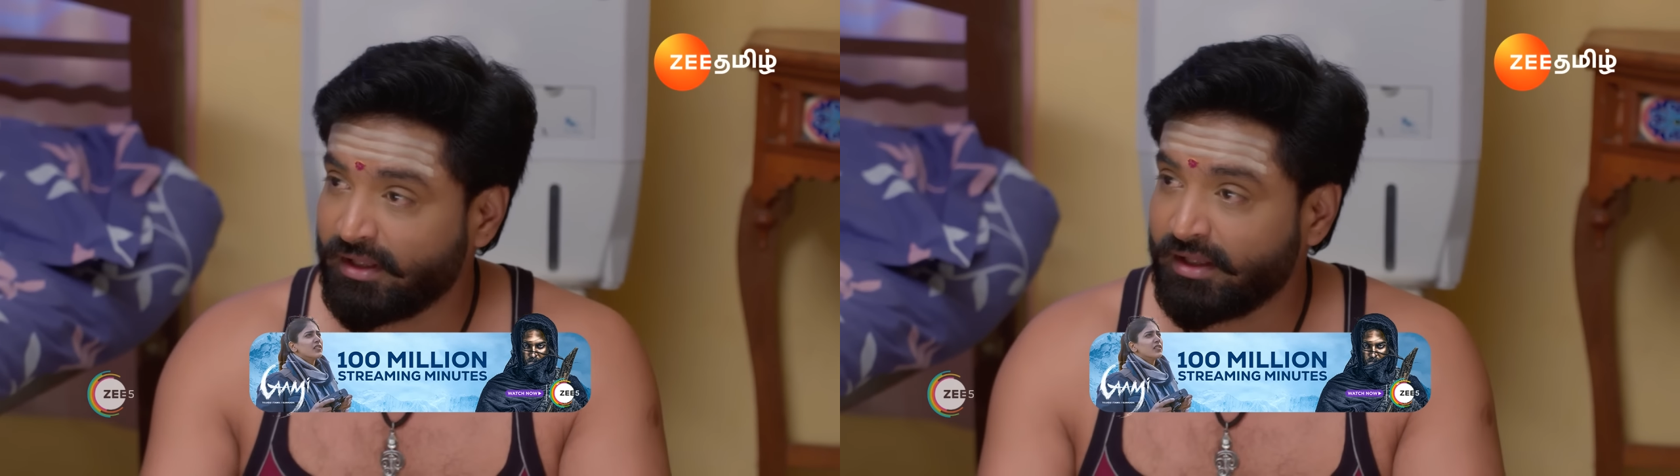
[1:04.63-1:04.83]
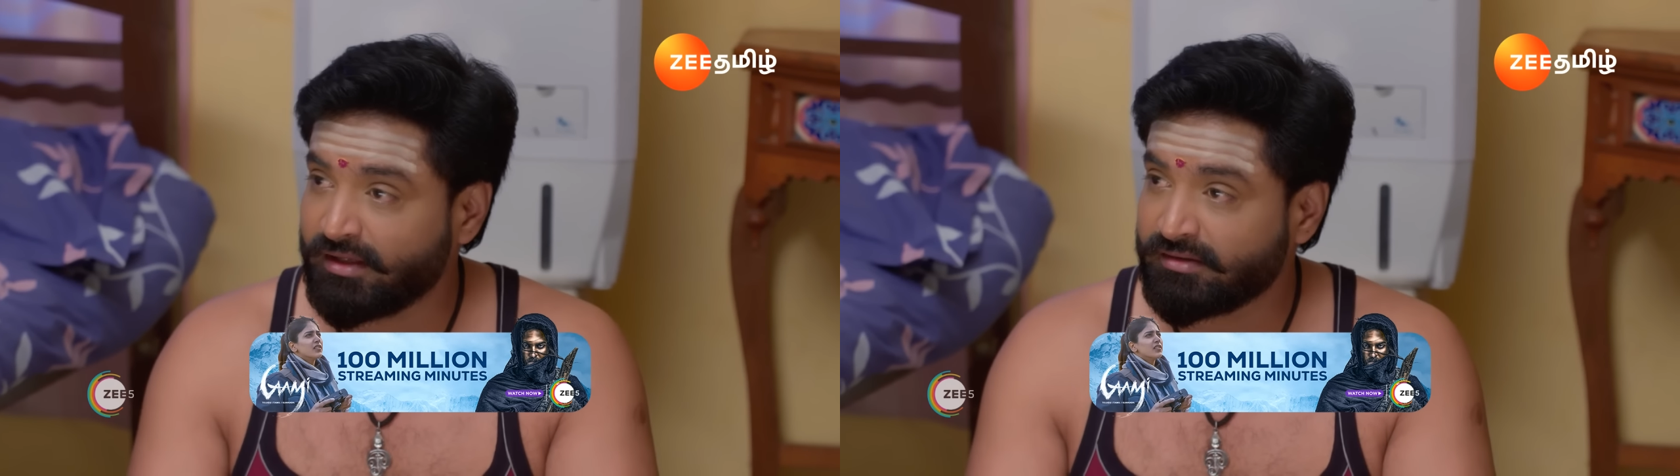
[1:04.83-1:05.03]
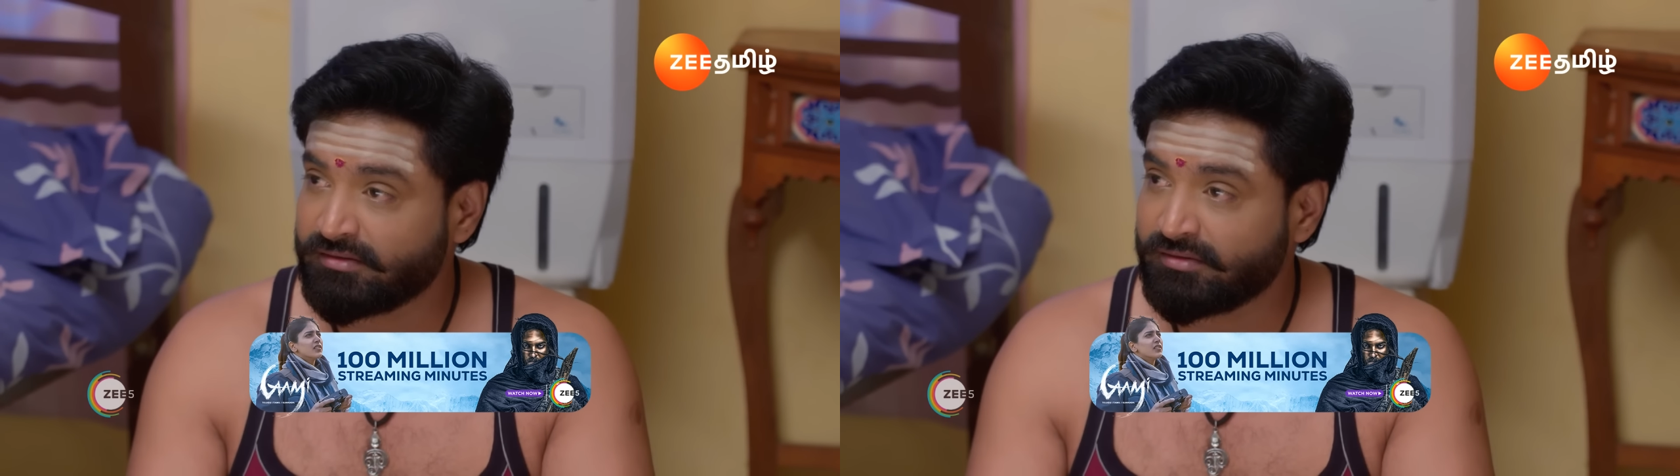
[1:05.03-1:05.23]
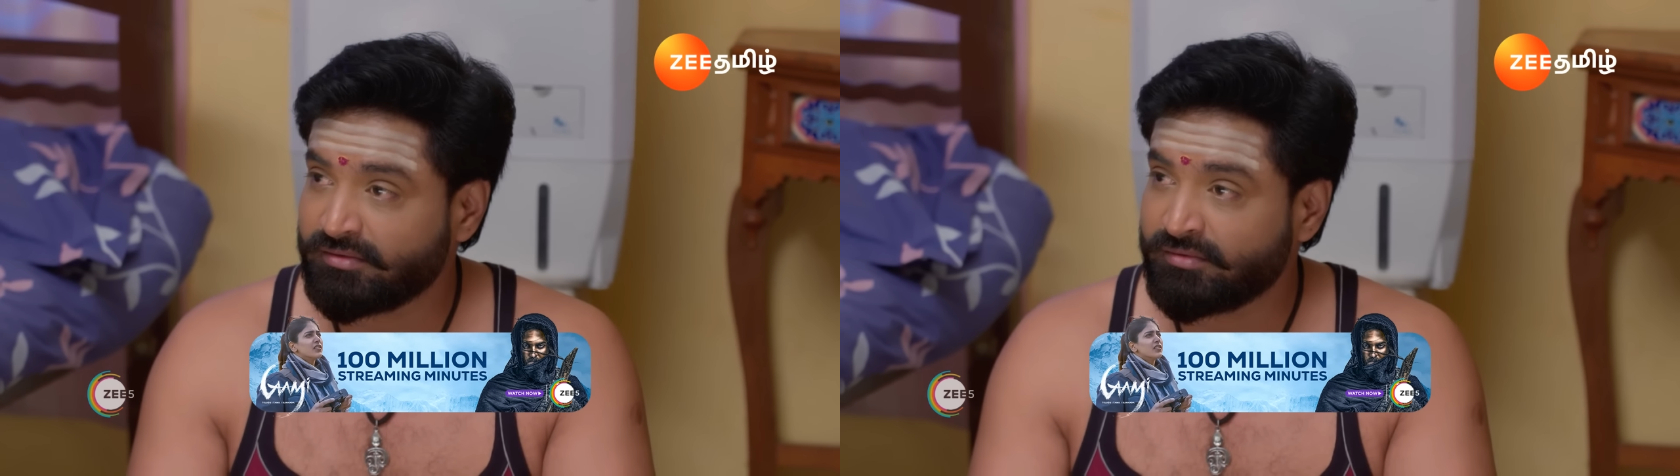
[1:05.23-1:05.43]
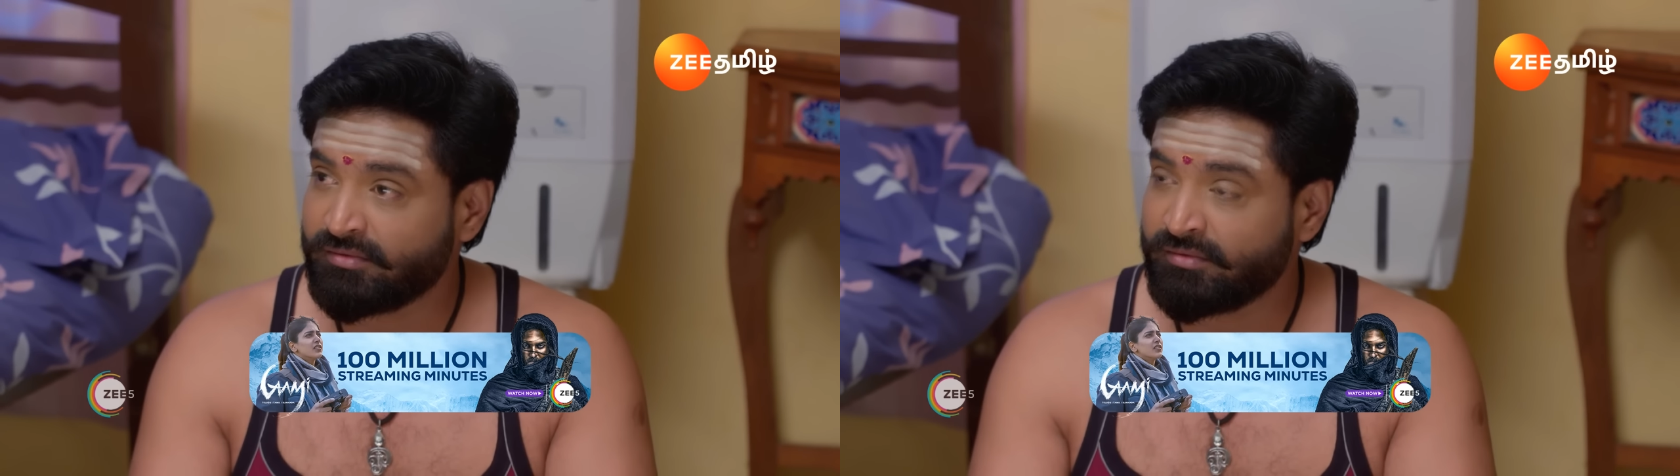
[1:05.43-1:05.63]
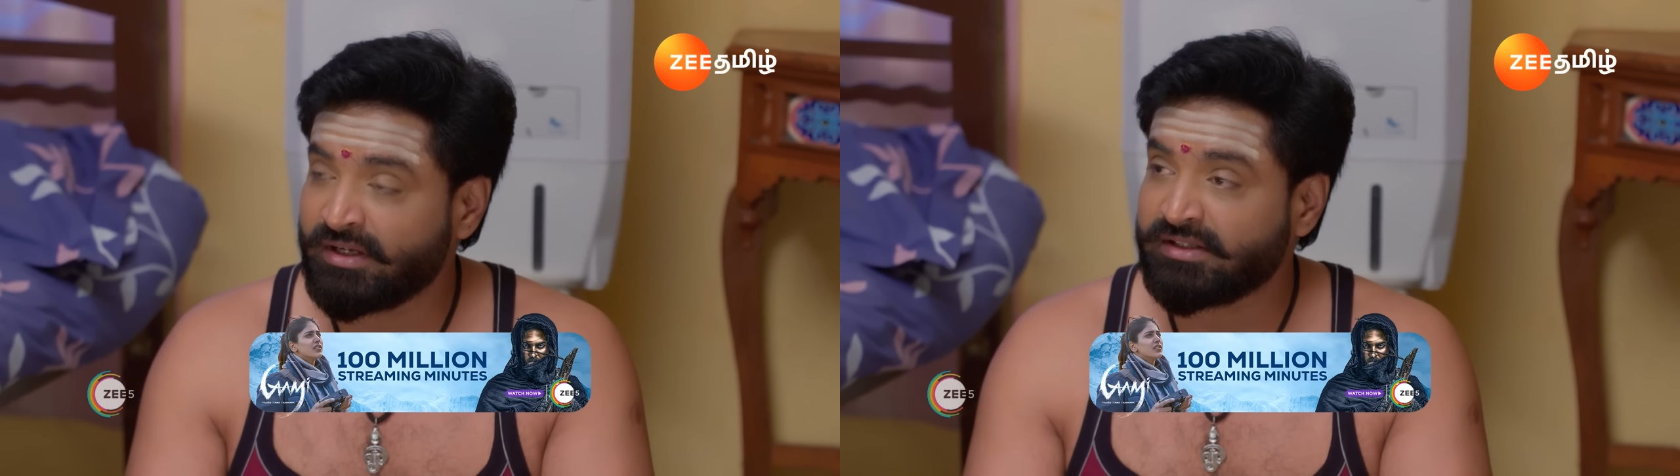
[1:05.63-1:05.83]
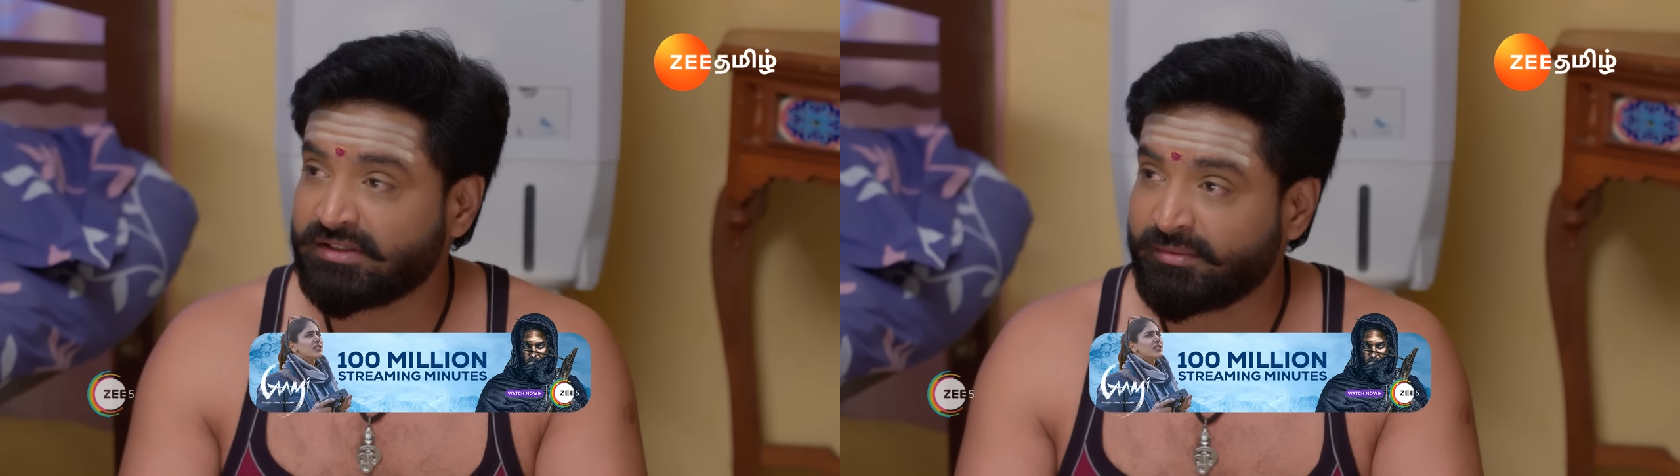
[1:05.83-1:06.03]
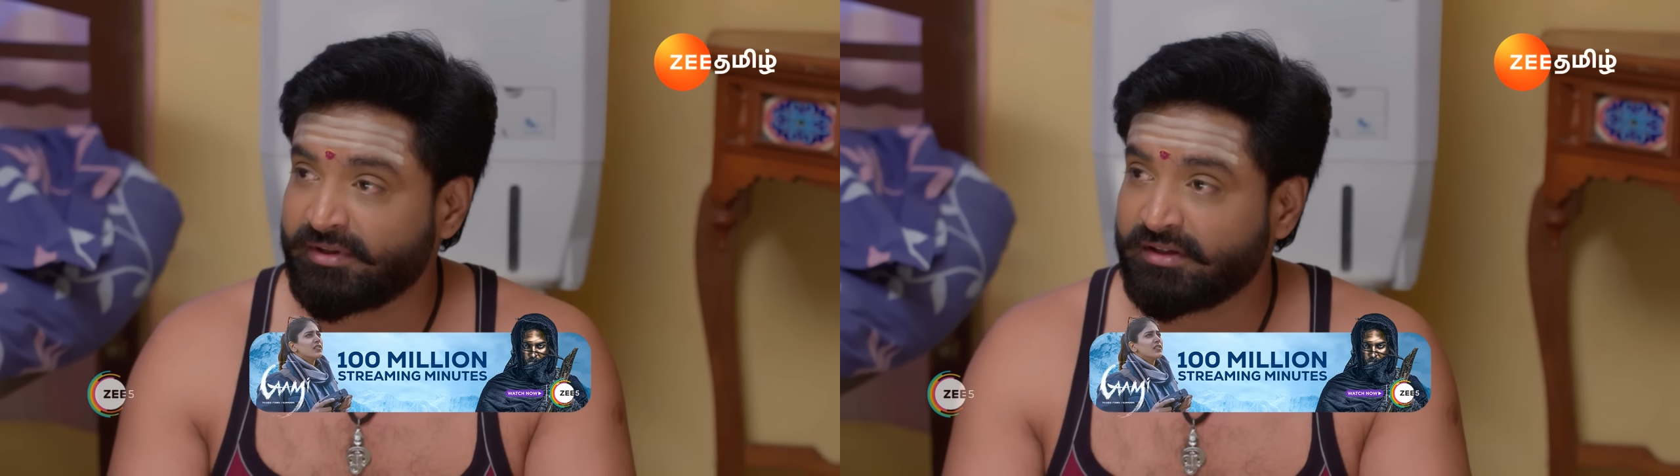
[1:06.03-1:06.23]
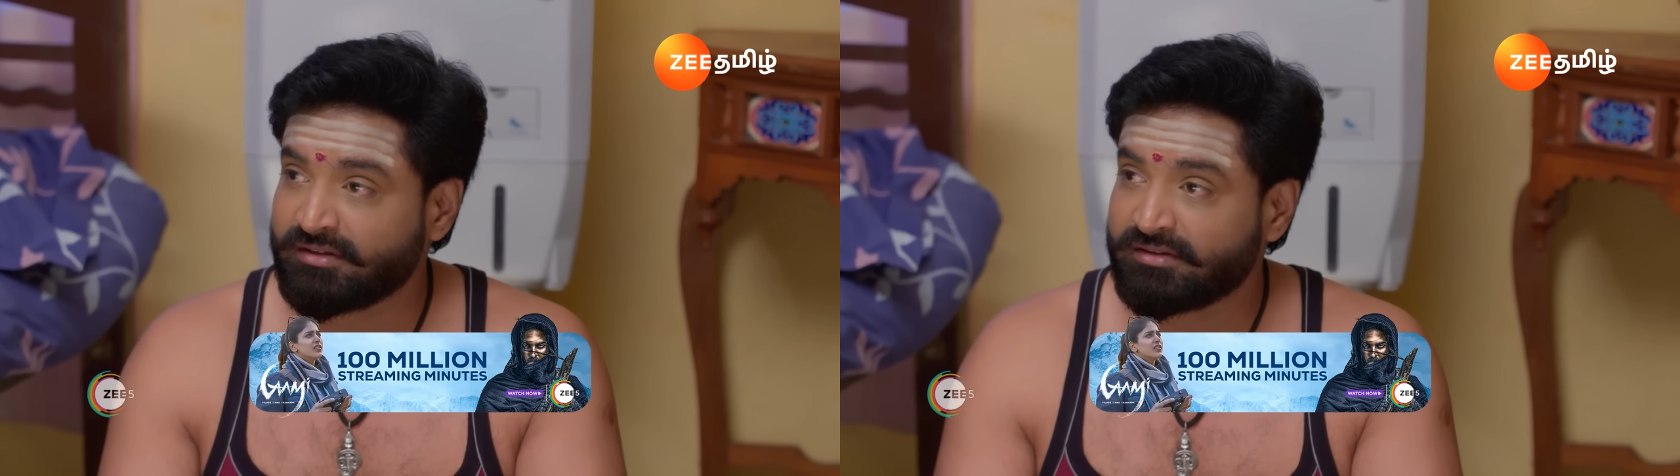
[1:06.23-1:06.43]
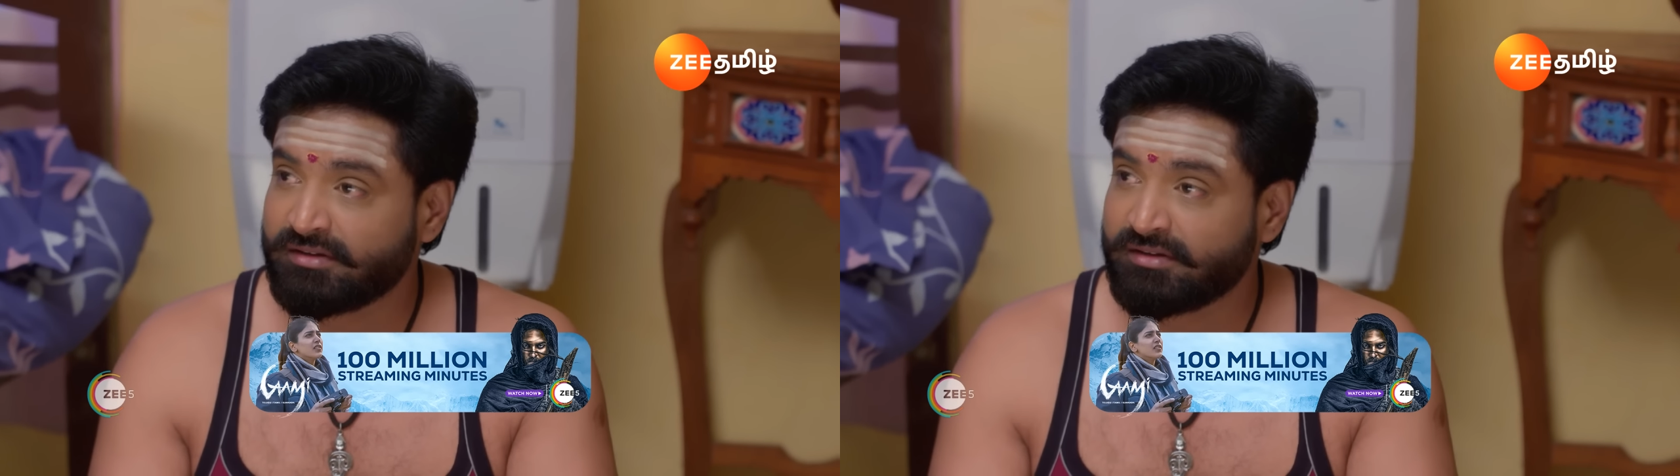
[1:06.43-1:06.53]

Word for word: விடுவான்ல வீராசாமி